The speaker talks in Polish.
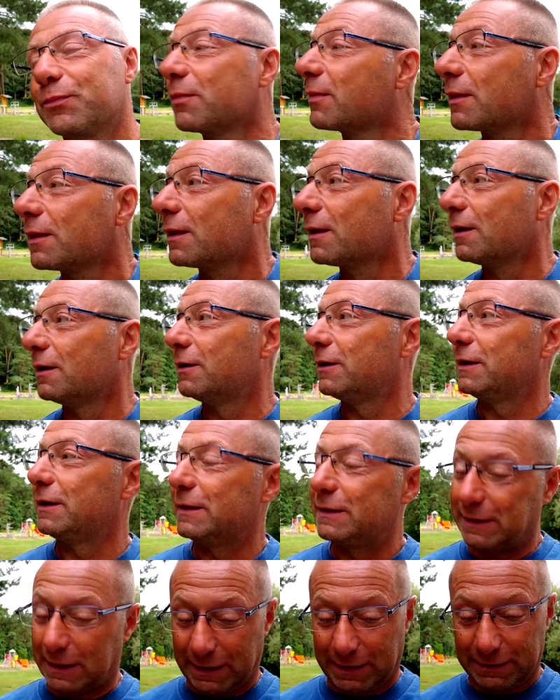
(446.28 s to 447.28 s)
no i
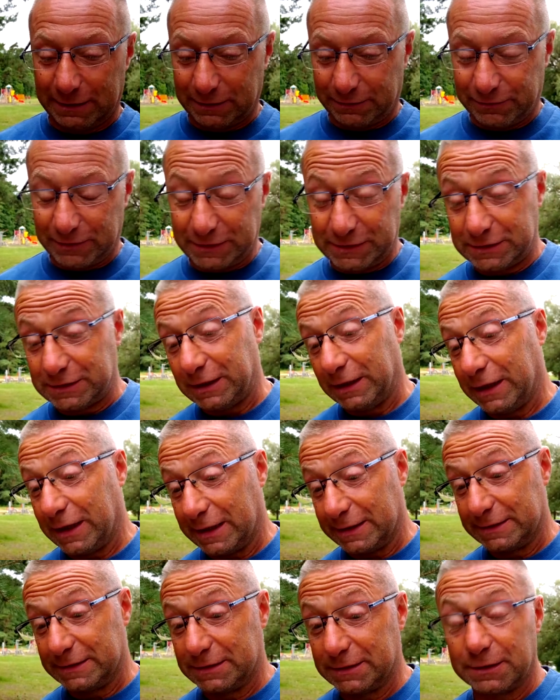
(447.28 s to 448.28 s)
tak to właśnie
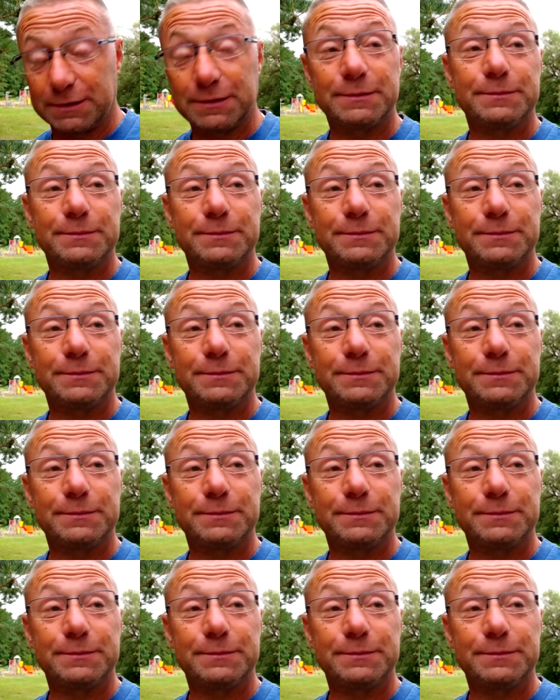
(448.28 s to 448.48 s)
jest.